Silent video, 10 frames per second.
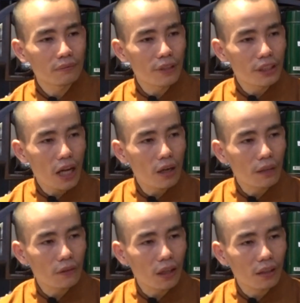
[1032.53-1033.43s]
Vì sao
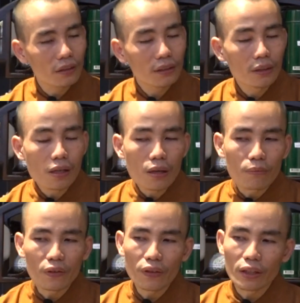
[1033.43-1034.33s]
hả Phật?
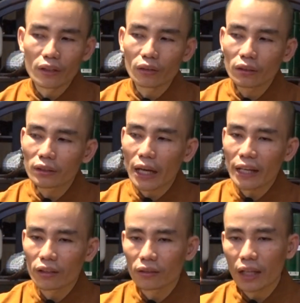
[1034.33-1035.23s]
Bởi vì con thương
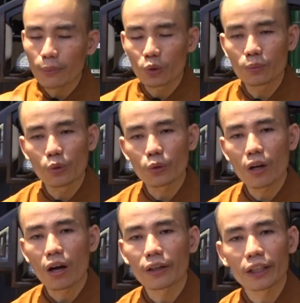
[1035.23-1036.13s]
ai là con làm lỗ mũi của
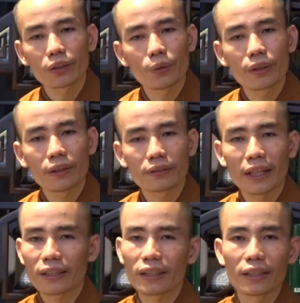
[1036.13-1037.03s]
họ đang thui,
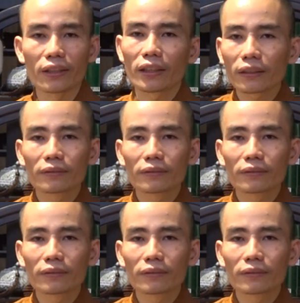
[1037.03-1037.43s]
đang xì đó.